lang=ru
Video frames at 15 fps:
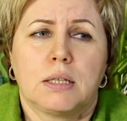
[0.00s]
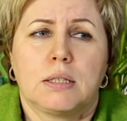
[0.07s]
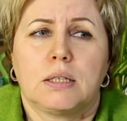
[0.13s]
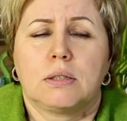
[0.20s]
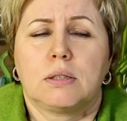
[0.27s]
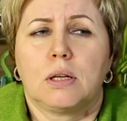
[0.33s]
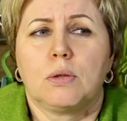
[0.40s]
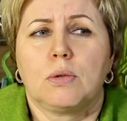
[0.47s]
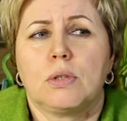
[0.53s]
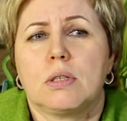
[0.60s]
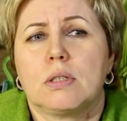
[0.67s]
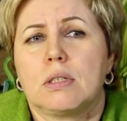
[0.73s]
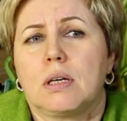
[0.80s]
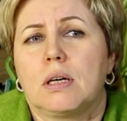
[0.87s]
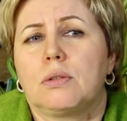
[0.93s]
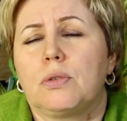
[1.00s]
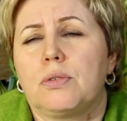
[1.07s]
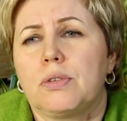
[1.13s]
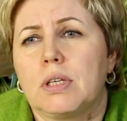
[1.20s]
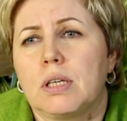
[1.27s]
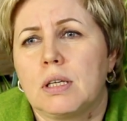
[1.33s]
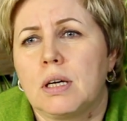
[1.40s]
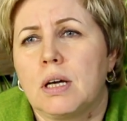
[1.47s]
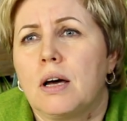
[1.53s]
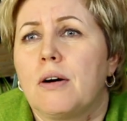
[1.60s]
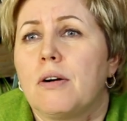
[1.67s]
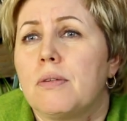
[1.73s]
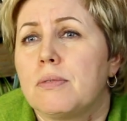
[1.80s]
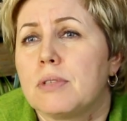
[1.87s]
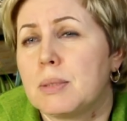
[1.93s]
технологии заготовки
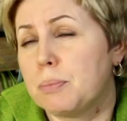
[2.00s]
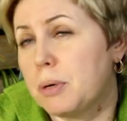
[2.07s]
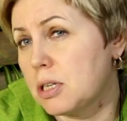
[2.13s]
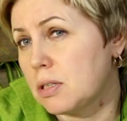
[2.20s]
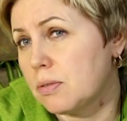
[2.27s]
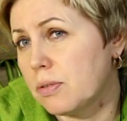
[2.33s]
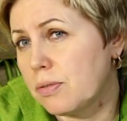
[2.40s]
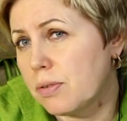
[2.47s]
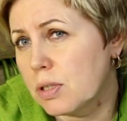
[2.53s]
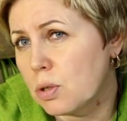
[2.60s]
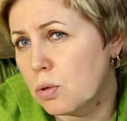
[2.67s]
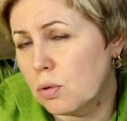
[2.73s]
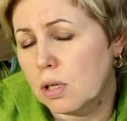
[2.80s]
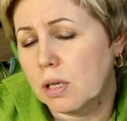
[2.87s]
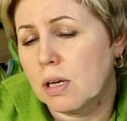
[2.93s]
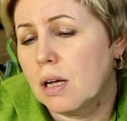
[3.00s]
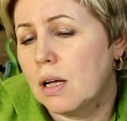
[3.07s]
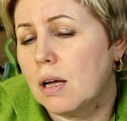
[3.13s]
спаржевой фасоли.